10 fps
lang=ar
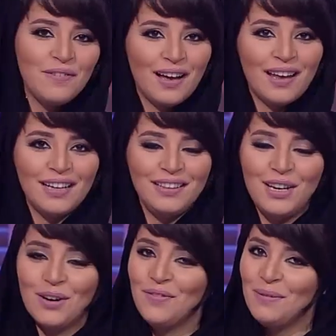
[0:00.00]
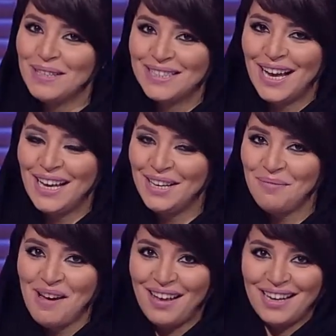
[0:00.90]
فقراتنا اليوم في مساء
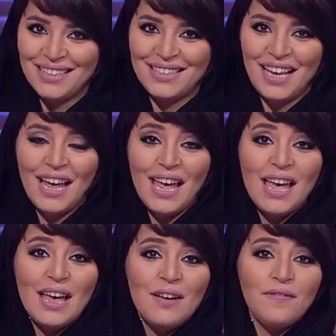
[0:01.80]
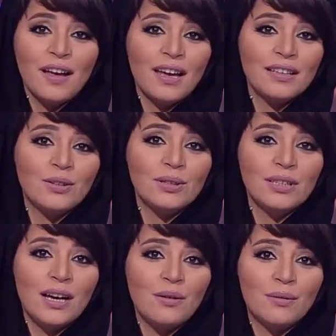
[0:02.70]
الإمارات فقرة
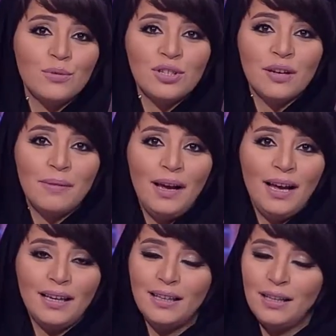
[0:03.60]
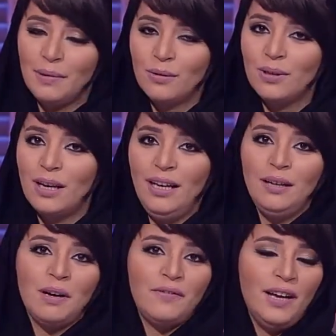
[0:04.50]
أسرة ومجتمع أكيد اللي بقول
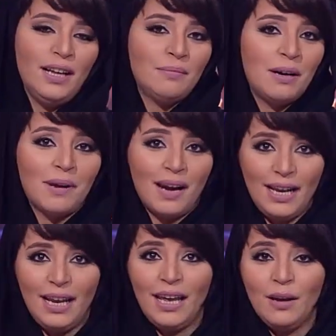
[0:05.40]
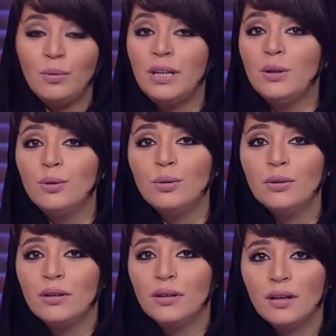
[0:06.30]
الحين ما في حد ما مر عليه واللي هو
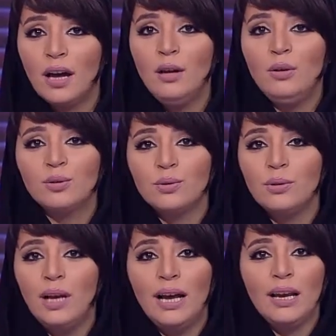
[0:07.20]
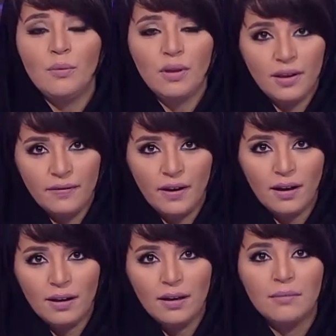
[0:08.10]
الحصول على وظيفة
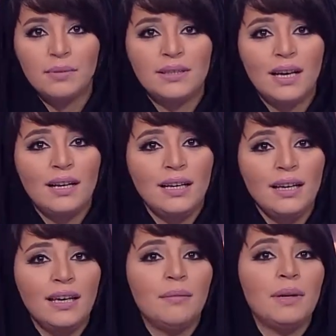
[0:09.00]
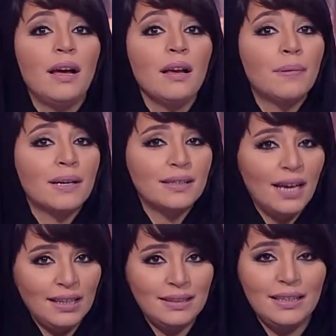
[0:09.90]
بالتالي هي من أكبر
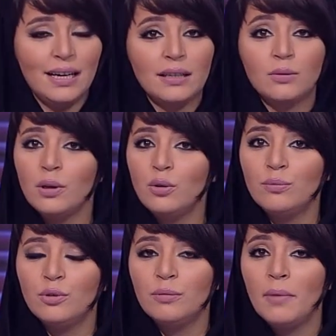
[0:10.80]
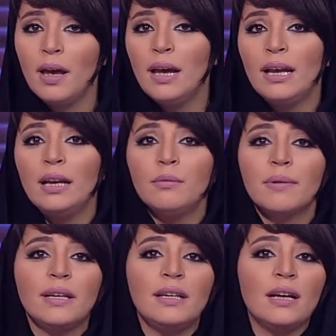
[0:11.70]
التحديات والهموم اللي
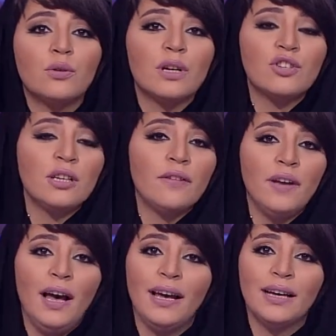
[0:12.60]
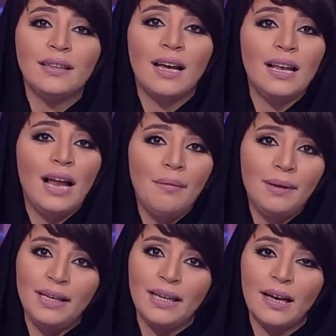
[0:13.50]
ممكن إنها تواجهنا في حياتنا
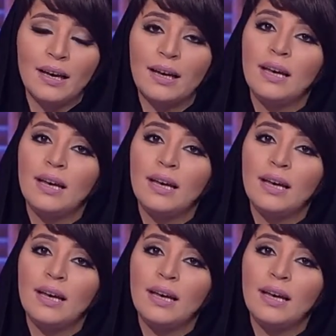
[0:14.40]
العملية